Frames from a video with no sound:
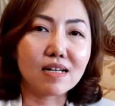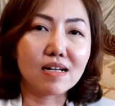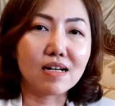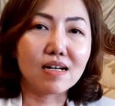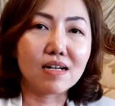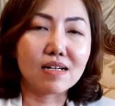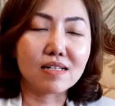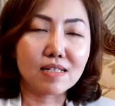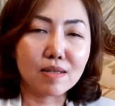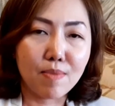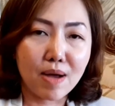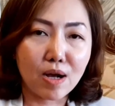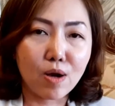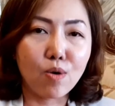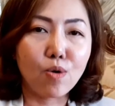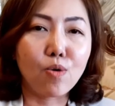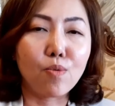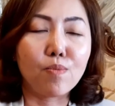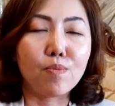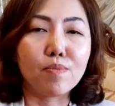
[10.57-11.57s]
อสมา
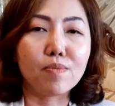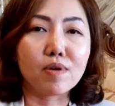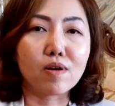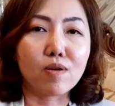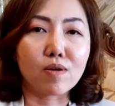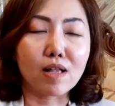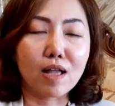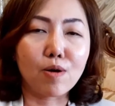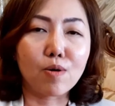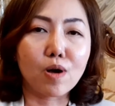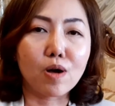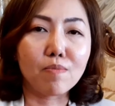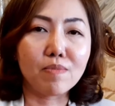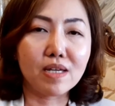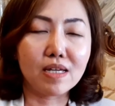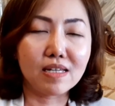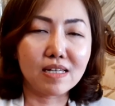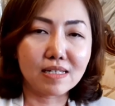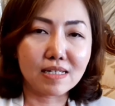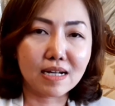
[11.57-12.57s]
คมของเราก็
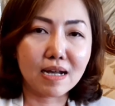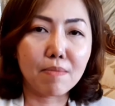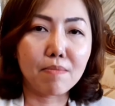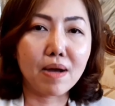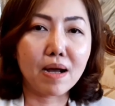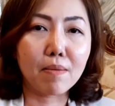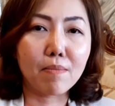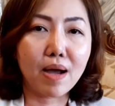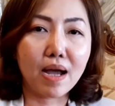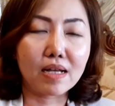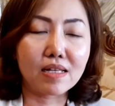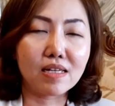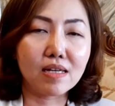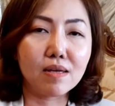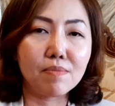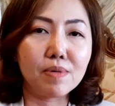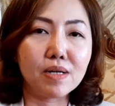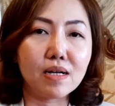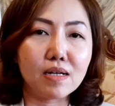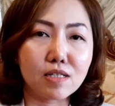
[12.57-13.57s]
มีกิจกรรมมากมายที่
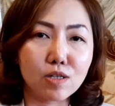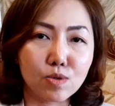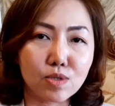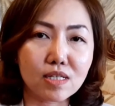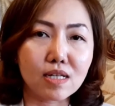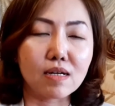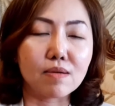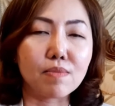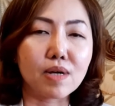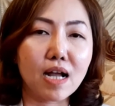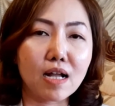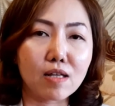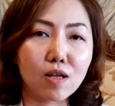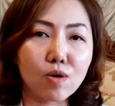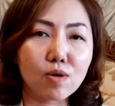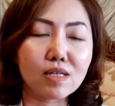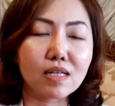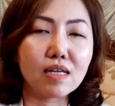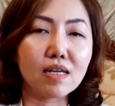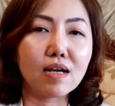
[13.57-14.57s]
เพื่อส่งเสริมการท่
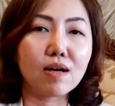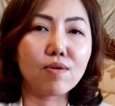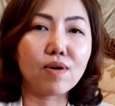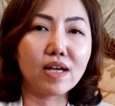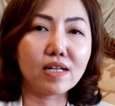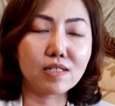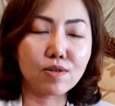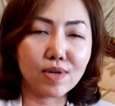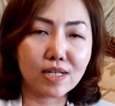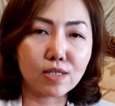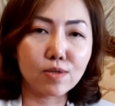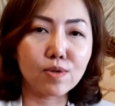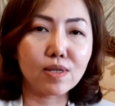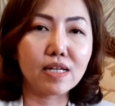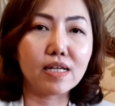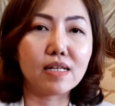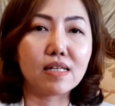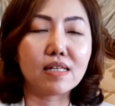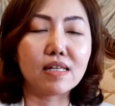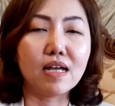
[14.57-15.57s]
องเที่ยว ให้จังหวัดสุ
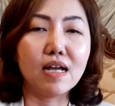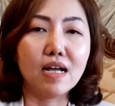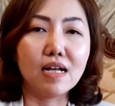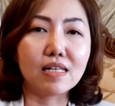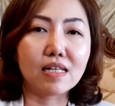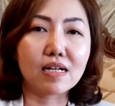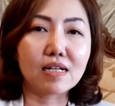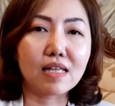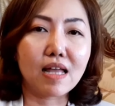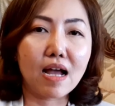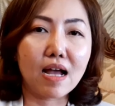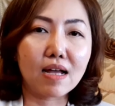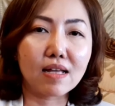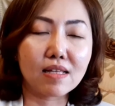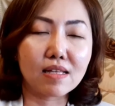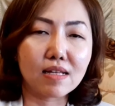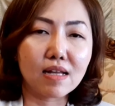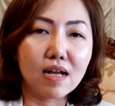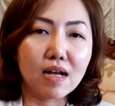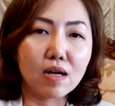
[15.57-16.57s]
รินทร์ทั้งด้าน
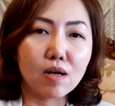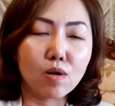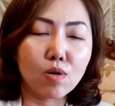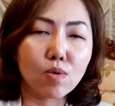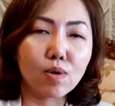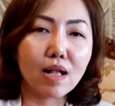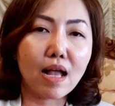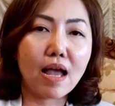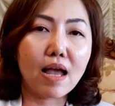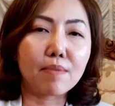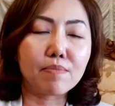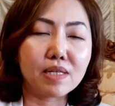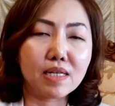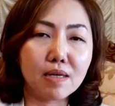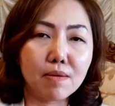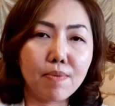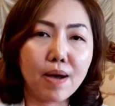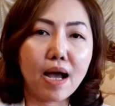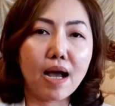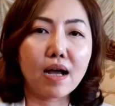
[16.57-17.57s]
โรงแรม
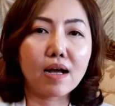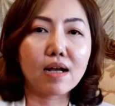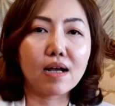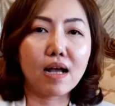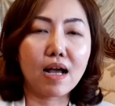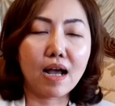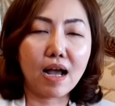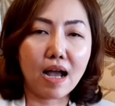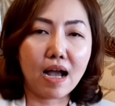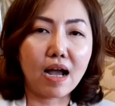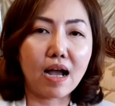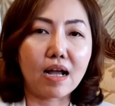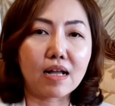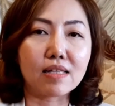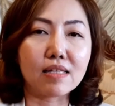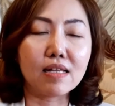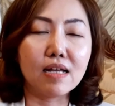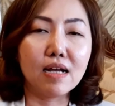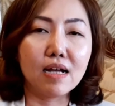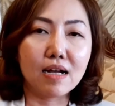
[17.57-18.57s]
ที่พักอาหาร
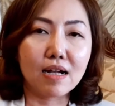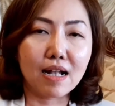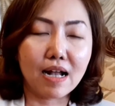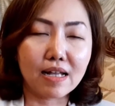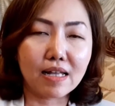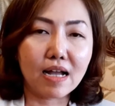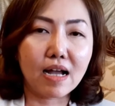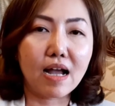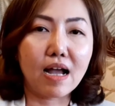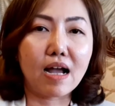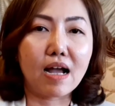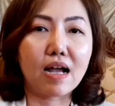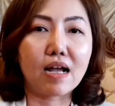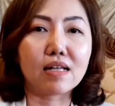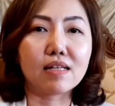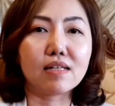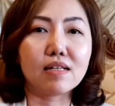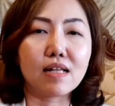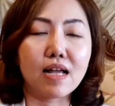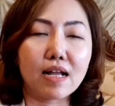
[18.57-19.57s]
ร้านอาหาร
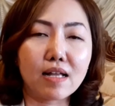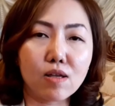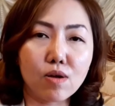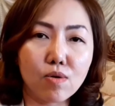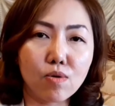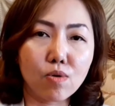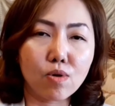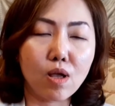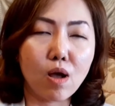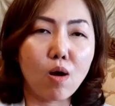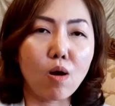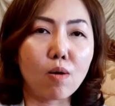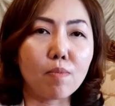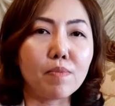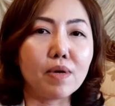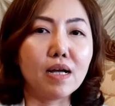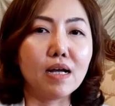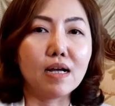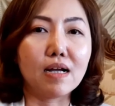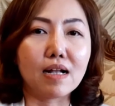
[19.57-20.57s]
ร้านโอท็อป
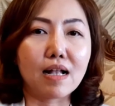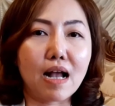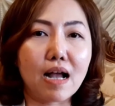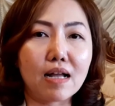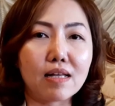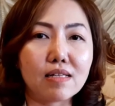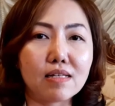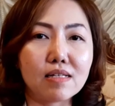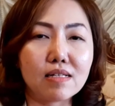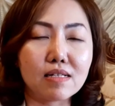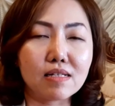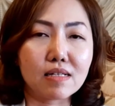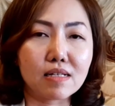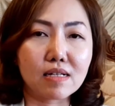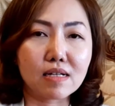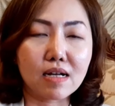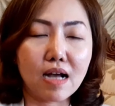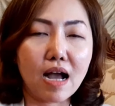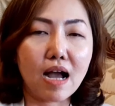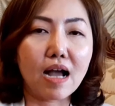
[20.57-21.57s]
ร้าน
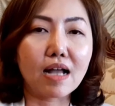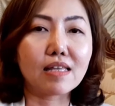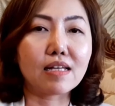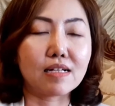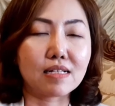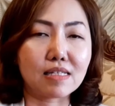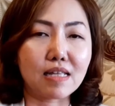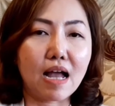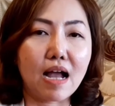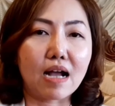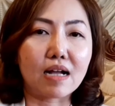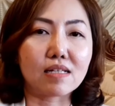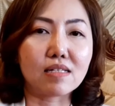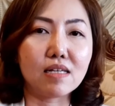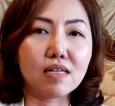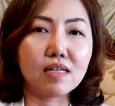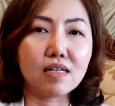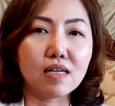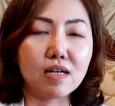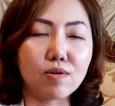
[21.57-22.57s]
ค้าต่างๆ
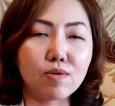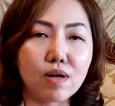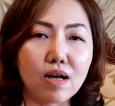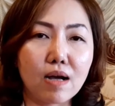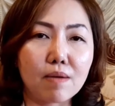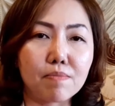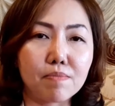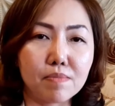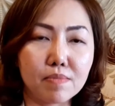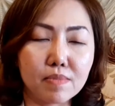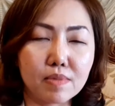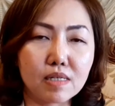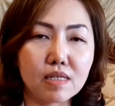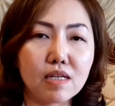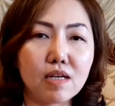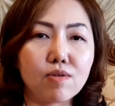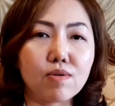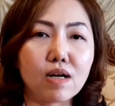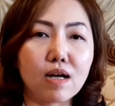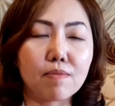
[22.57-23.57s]
ที่เกี่ยวกับ
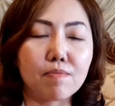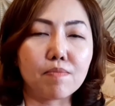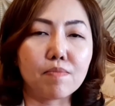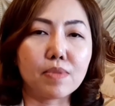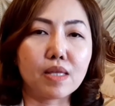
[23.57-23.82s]
เกี่ยวกับ